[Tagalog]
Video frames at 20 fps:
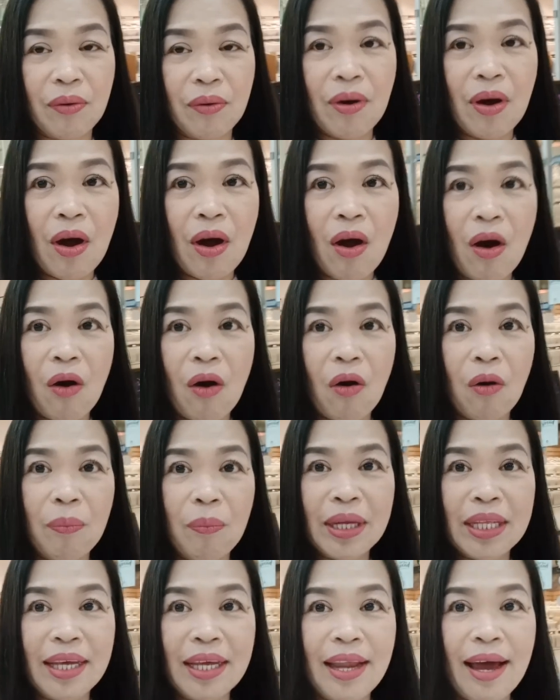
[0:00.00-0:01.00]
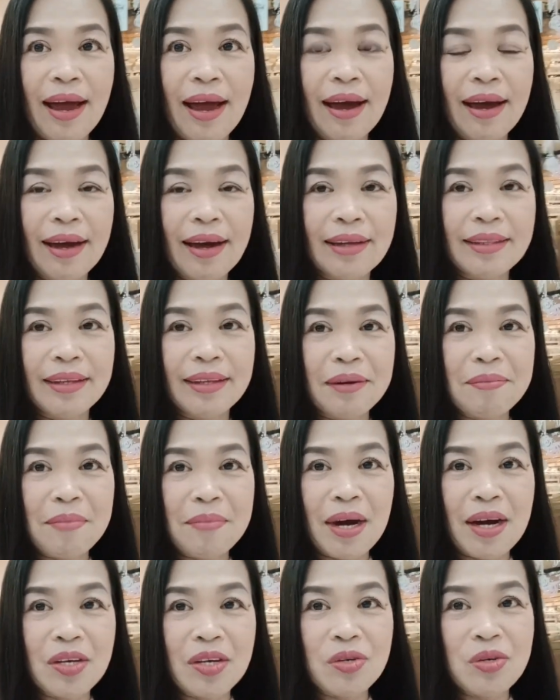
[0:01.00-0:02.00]
So, open na lahat ang
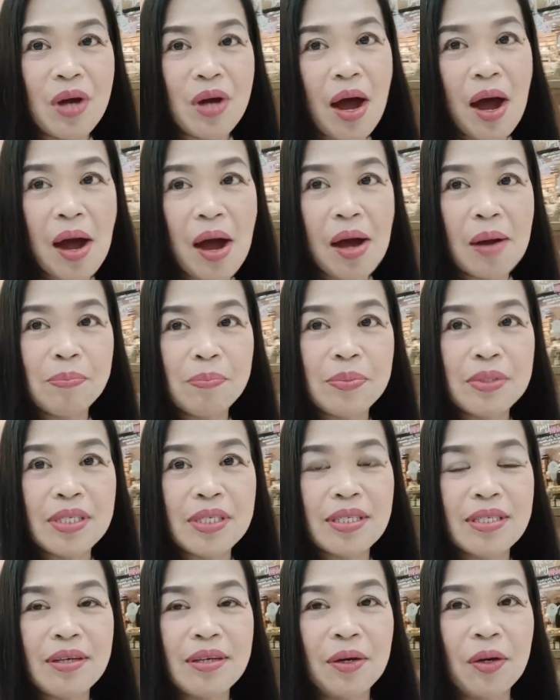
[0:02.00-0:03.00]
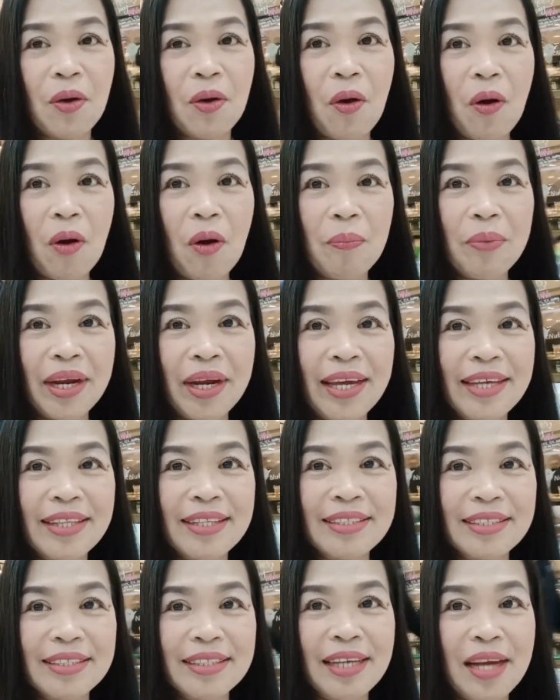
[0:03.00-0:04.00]
mga shops,
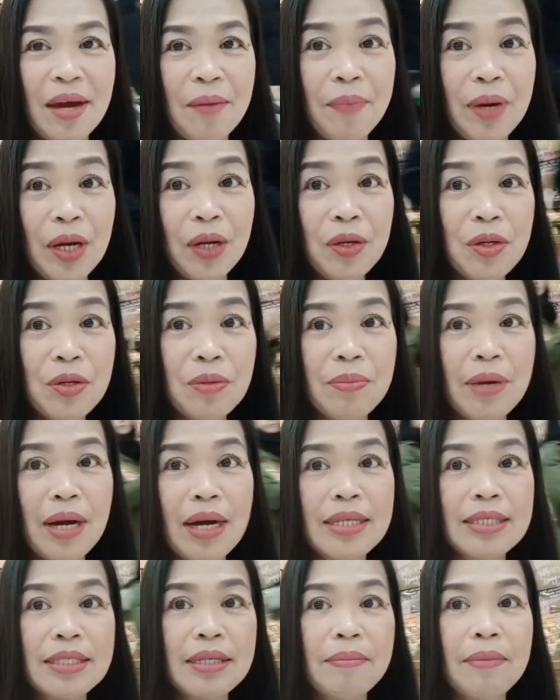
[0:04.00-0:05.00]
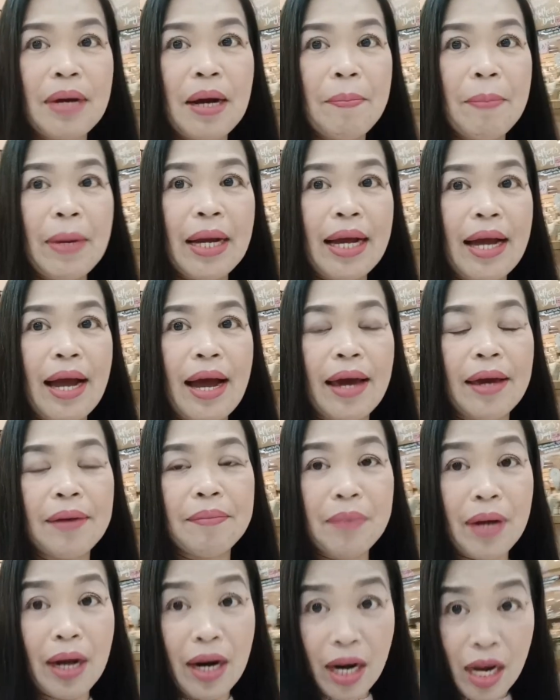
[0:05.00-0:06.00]
nag-ooperate na sila. Pero yung mga sa mga
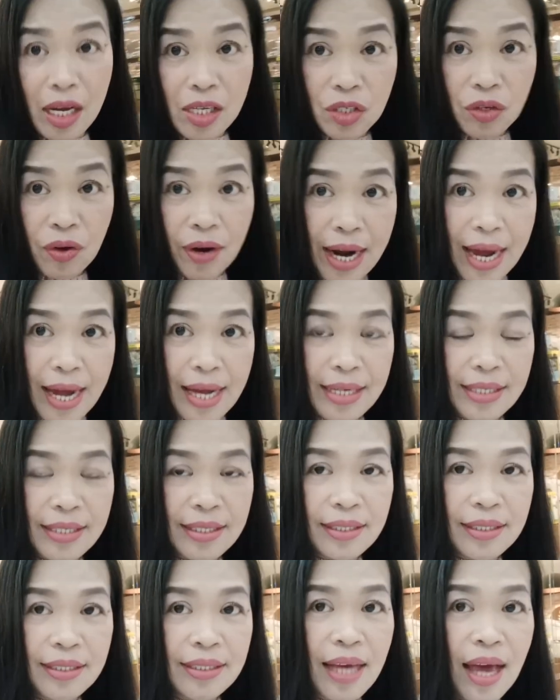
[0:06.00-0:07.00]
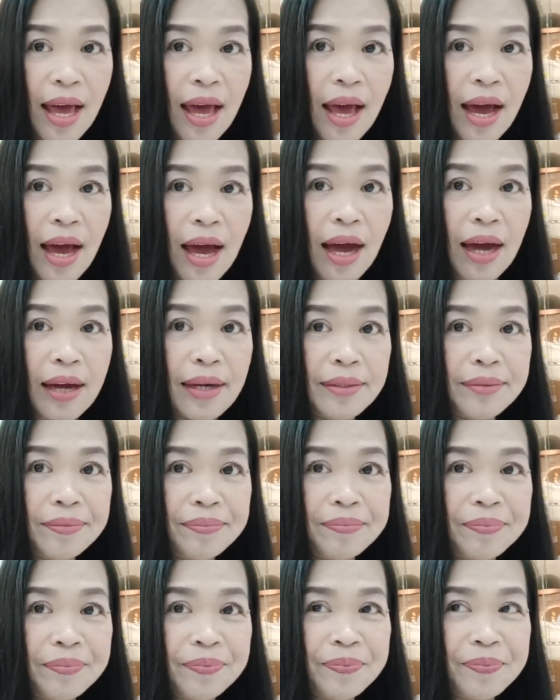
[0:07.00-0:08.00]
pagkain, mga restaurants,
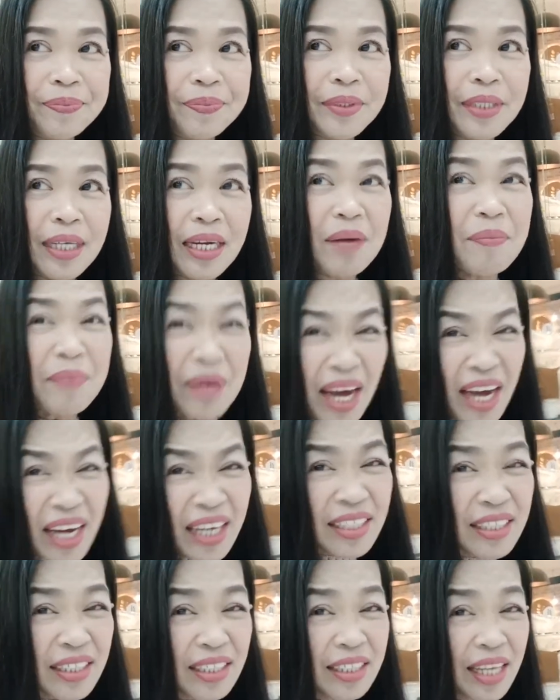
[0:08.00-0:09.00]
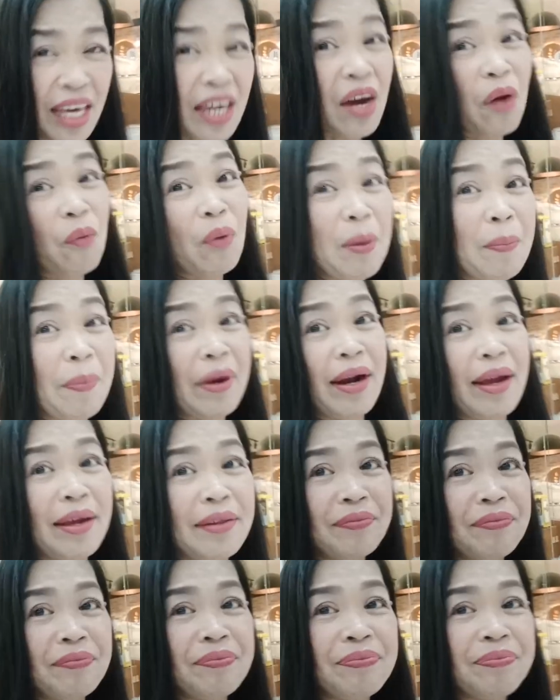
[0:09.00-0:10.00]
um, karamihan takeaway pa
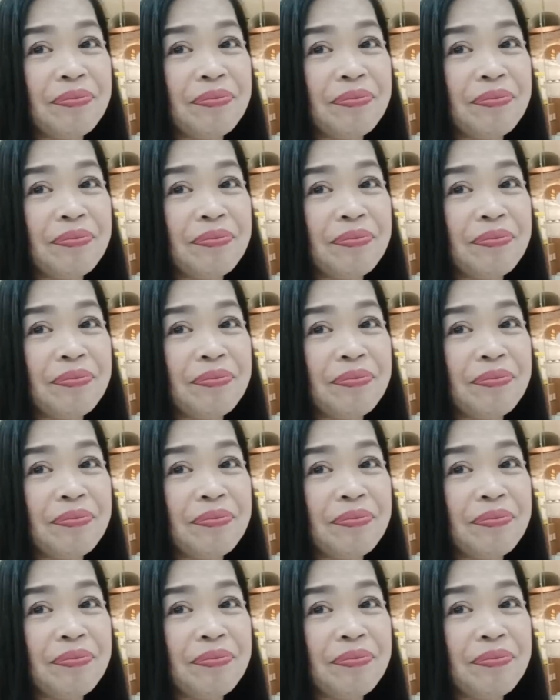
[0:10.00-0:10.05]
rin.